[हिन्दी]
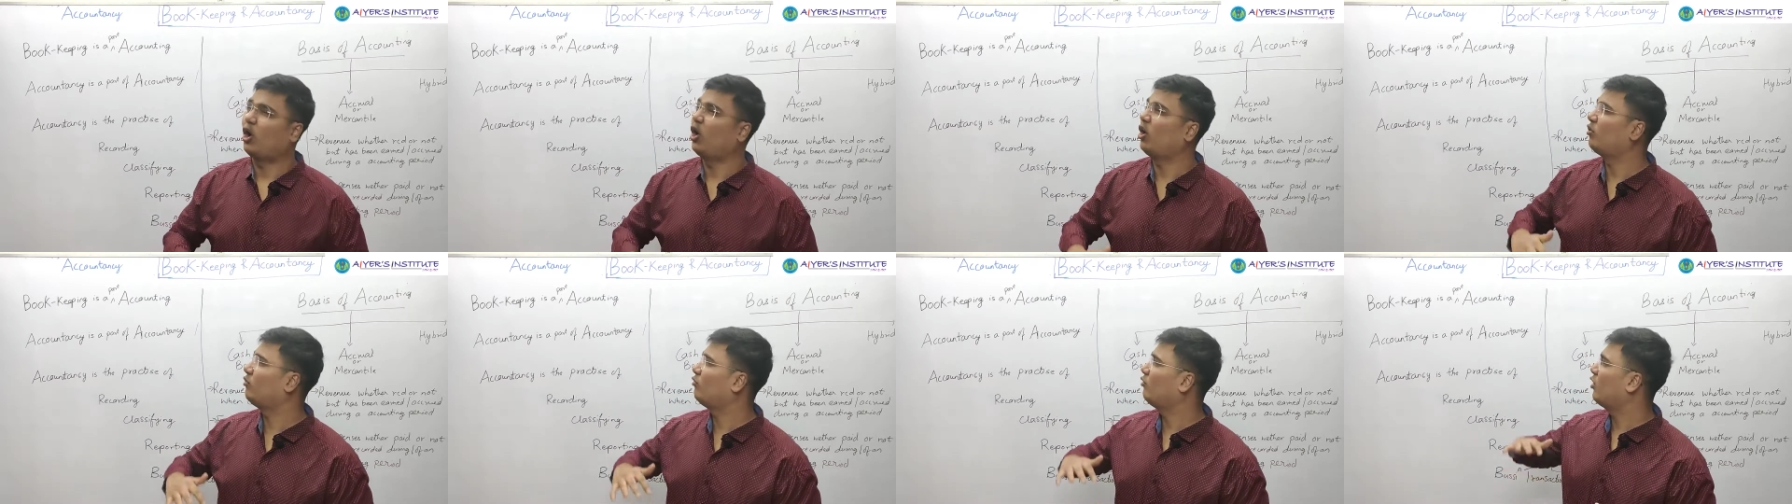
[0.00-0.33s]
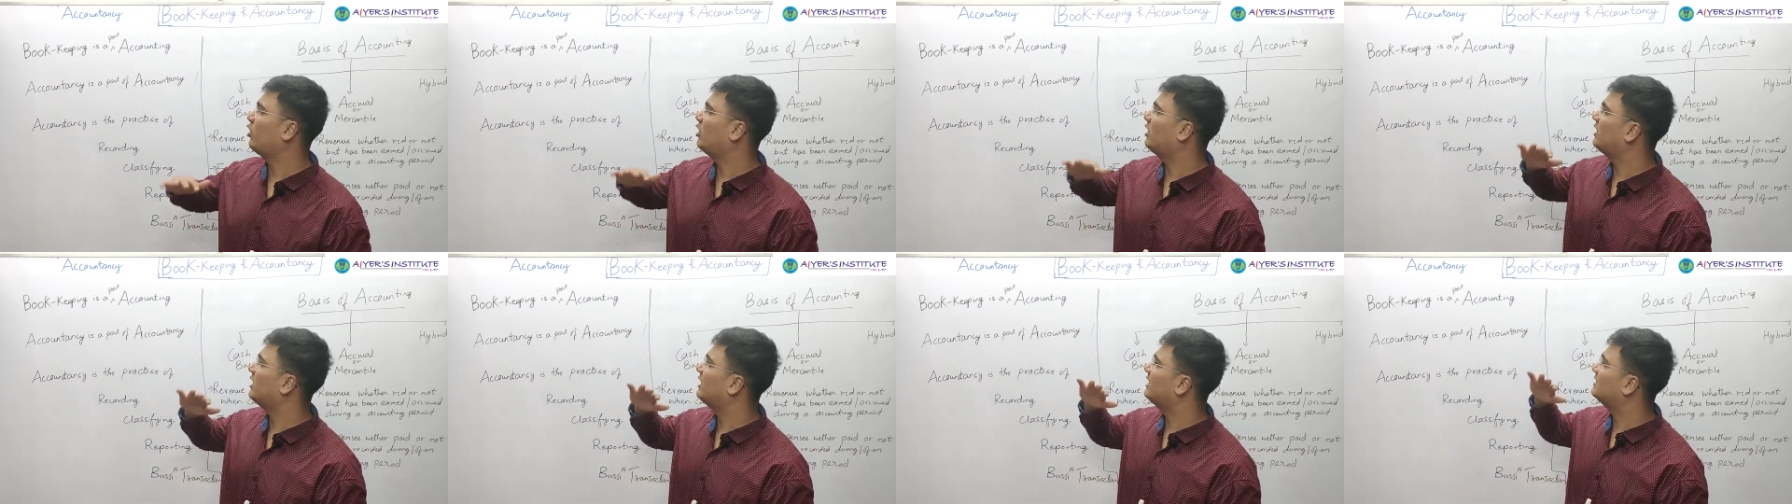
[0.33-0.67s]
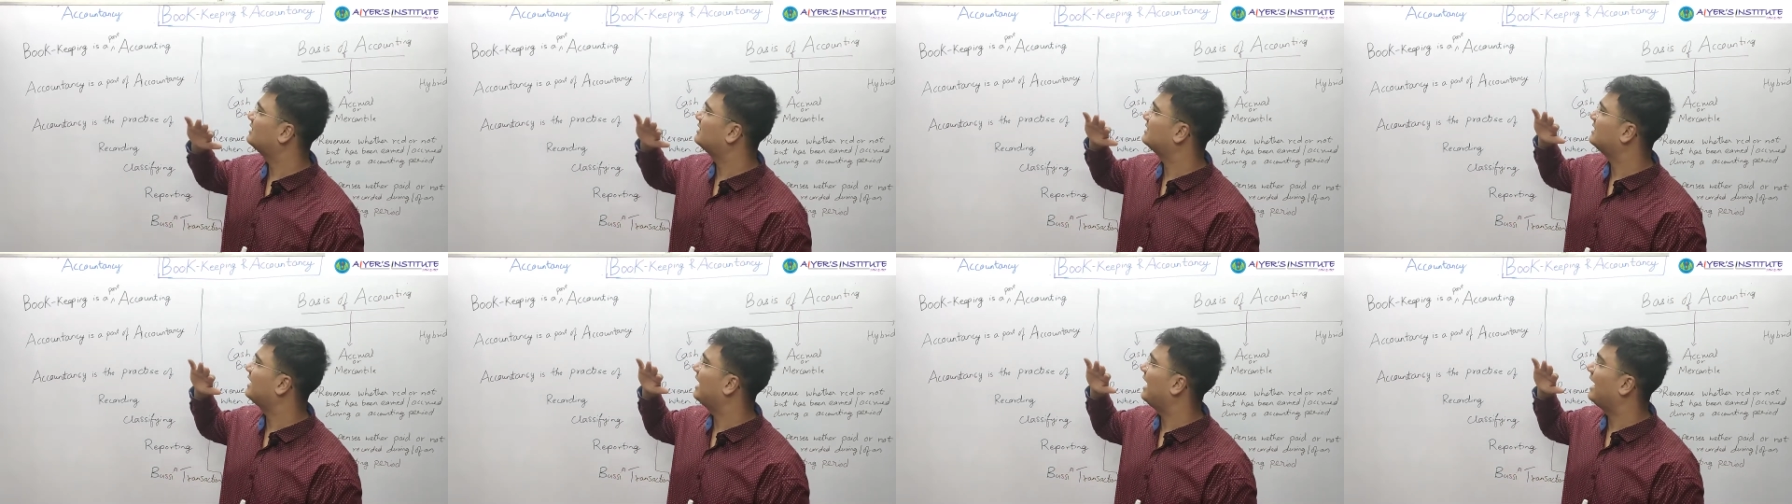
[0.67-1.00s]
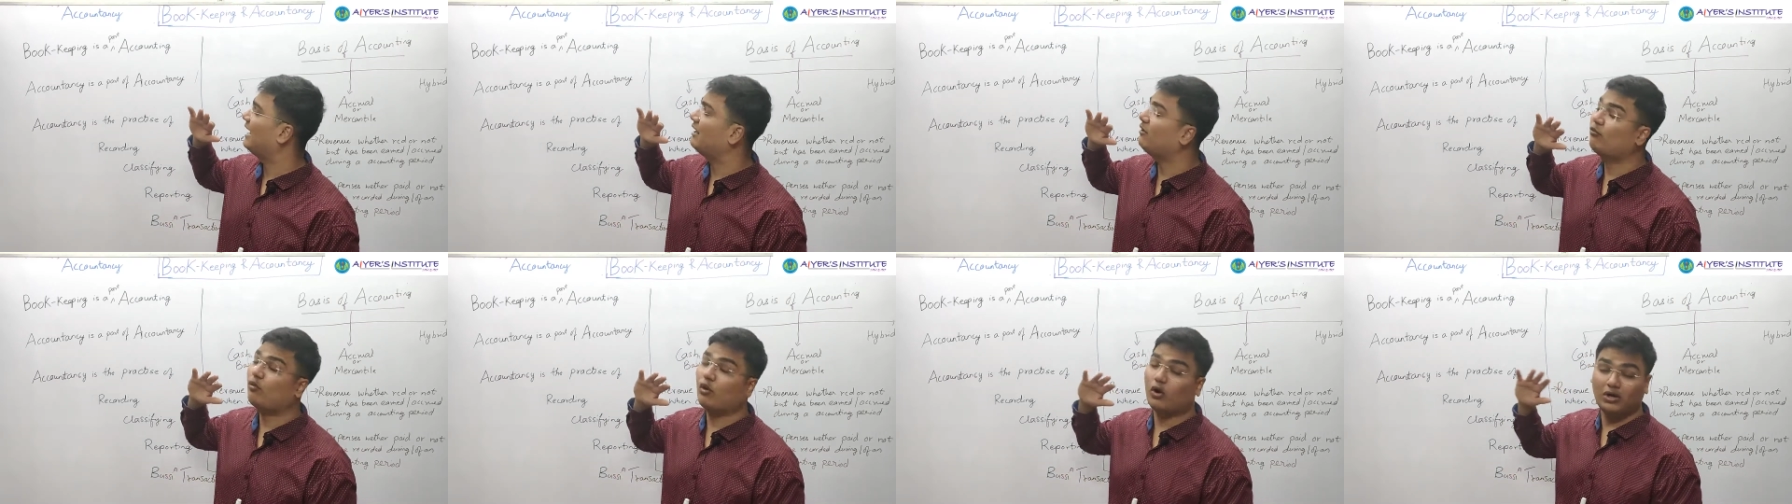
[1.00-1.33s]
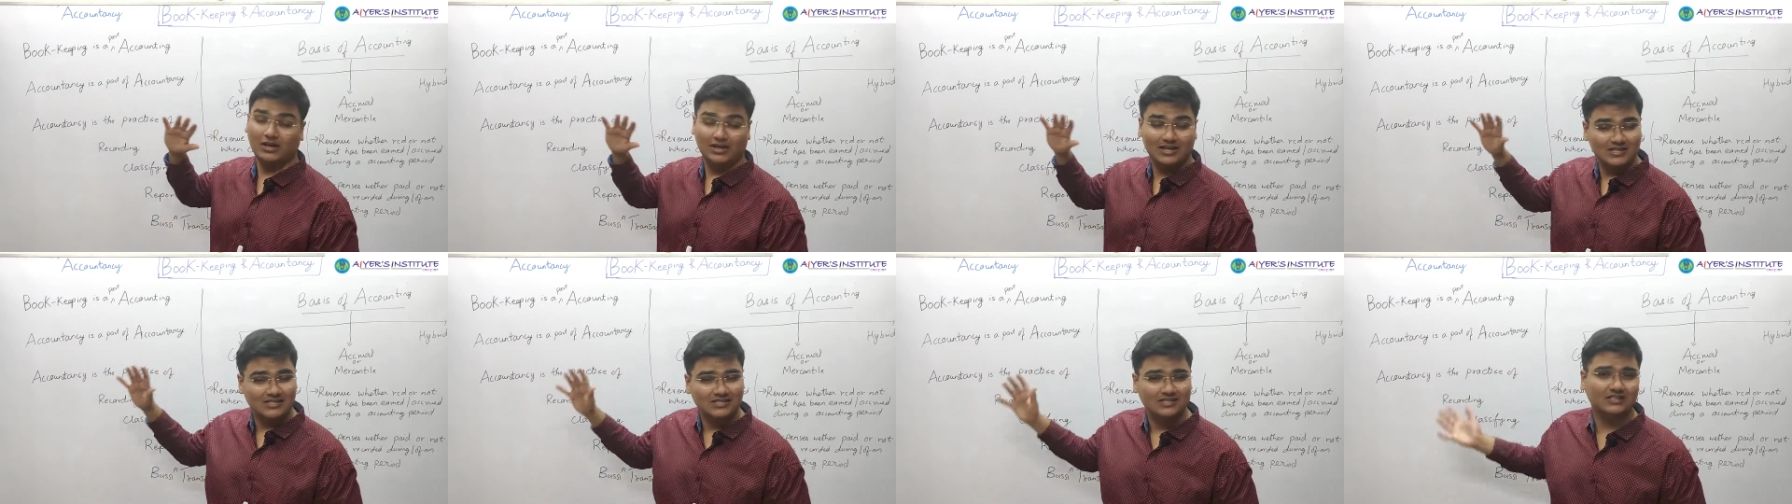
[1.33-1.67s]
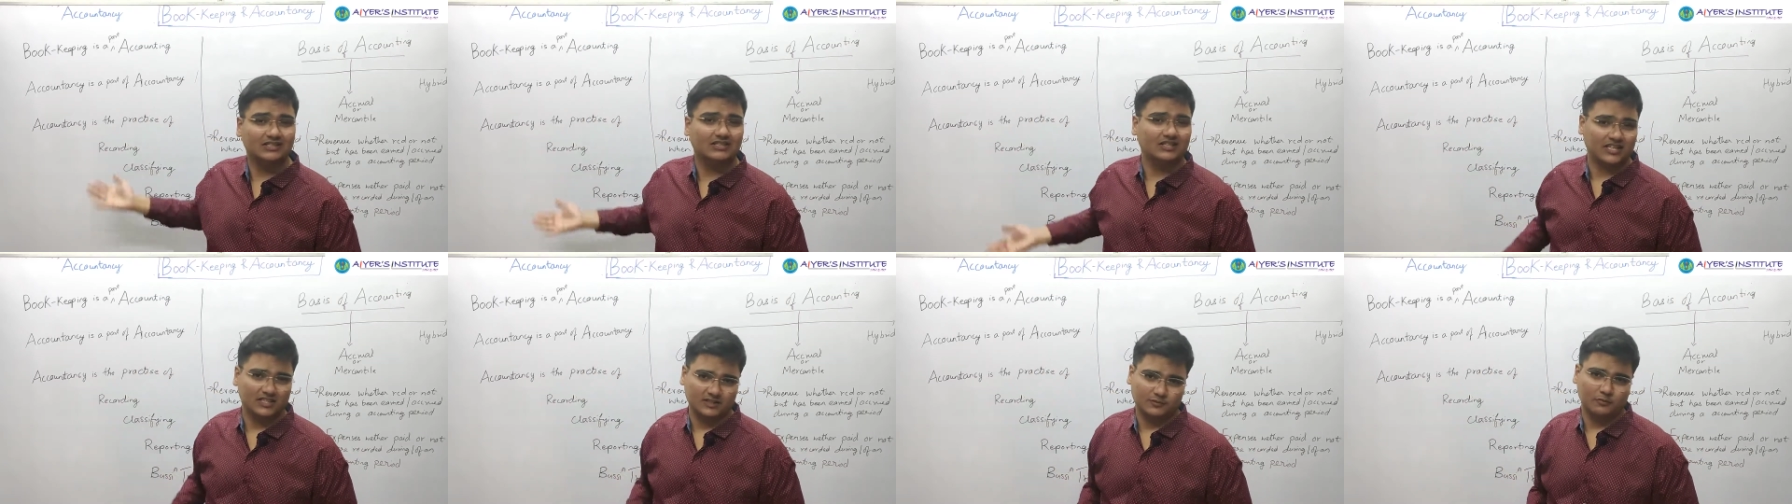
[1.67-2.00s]
और वॉट डज एंड वॉट डज
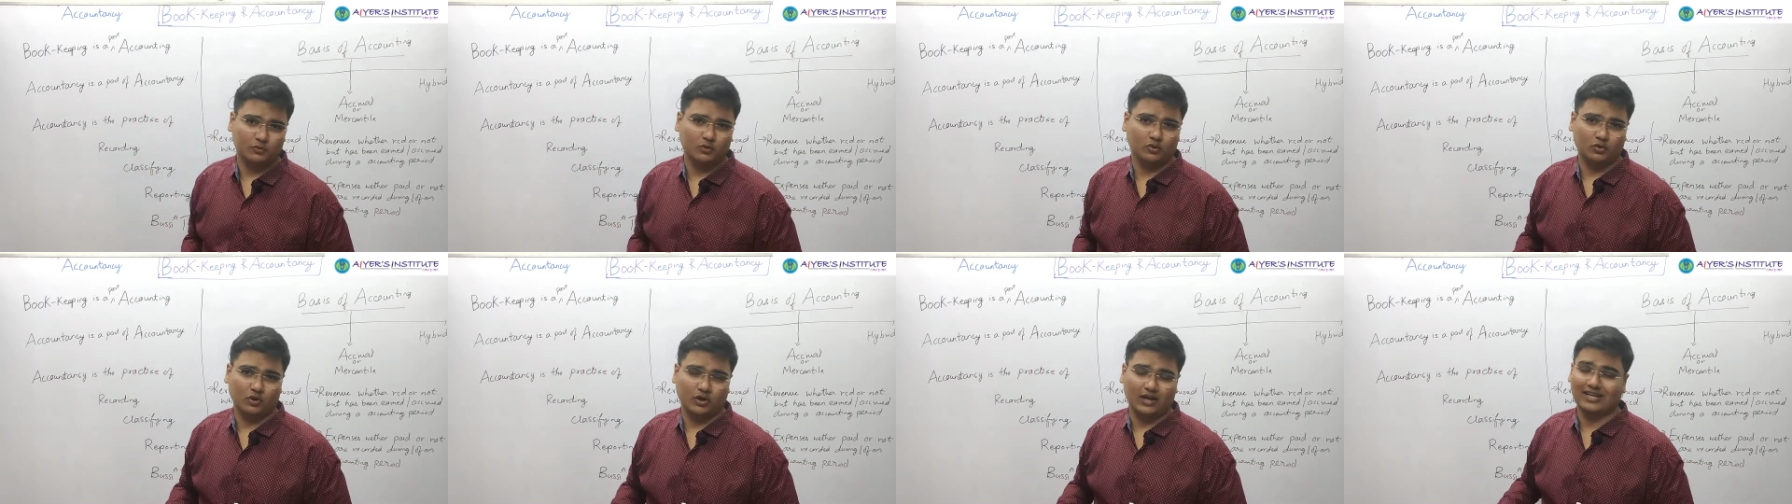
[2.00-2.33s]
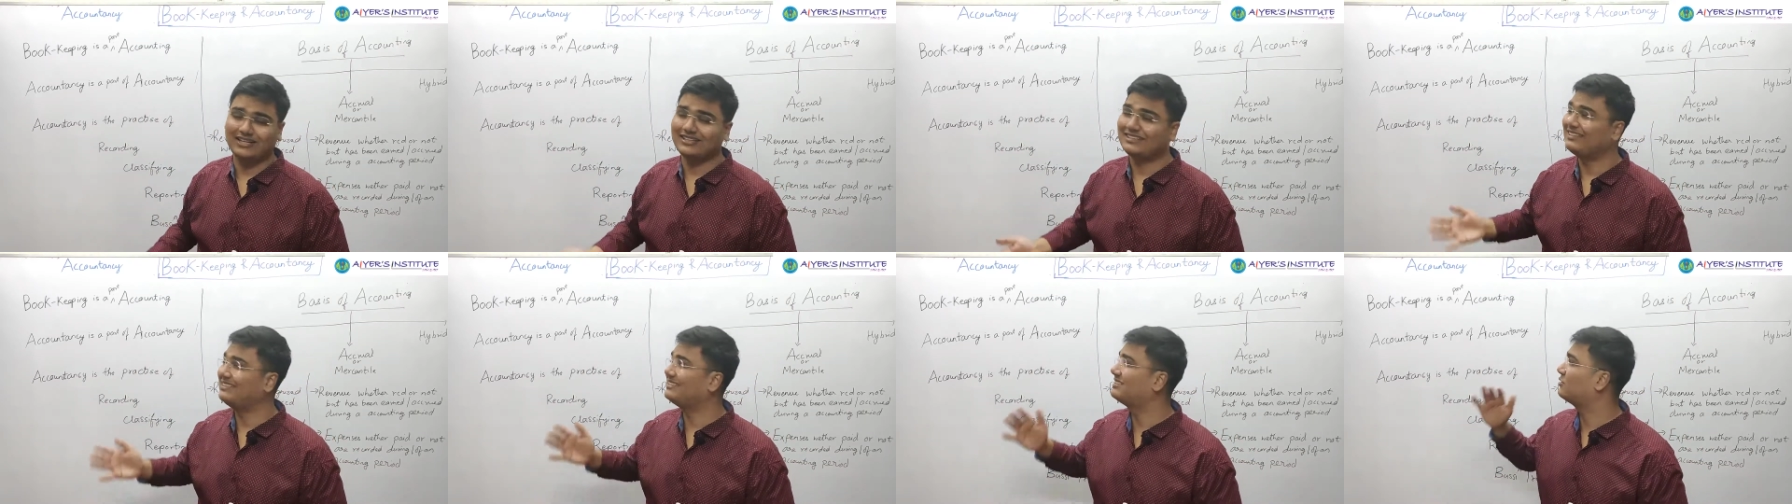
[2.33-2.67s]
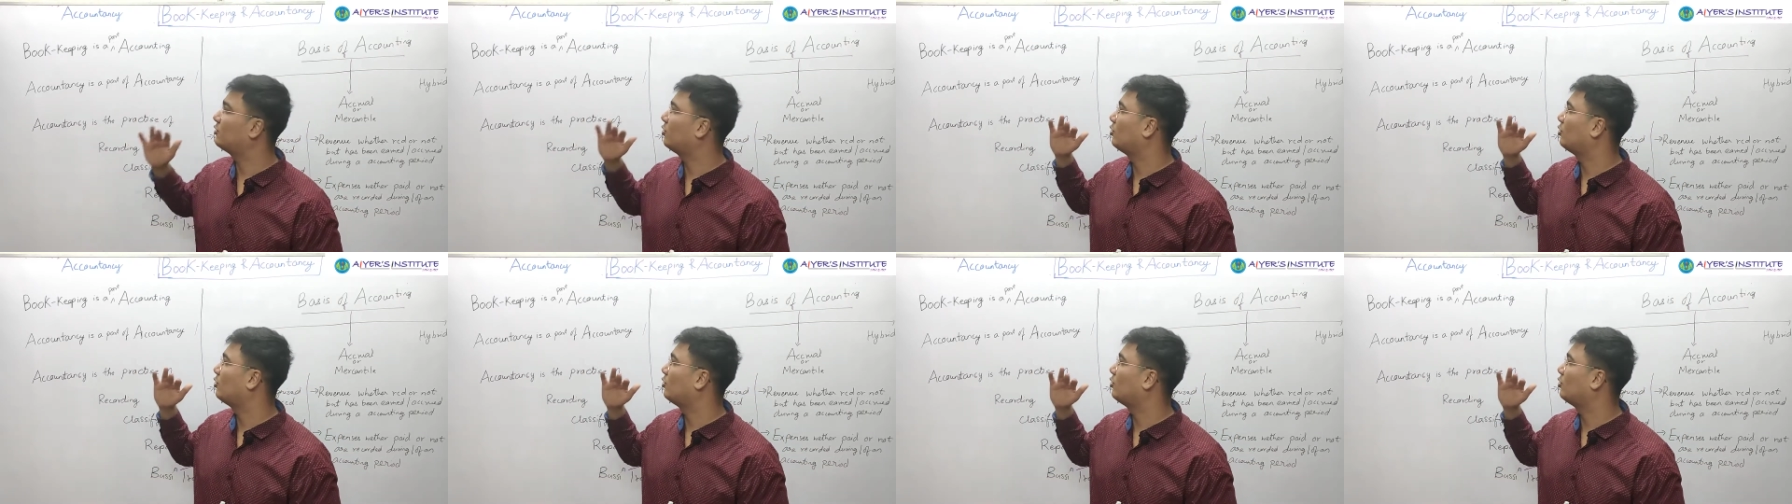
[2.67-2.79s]
दिस टेक्सट बुक एंड दीज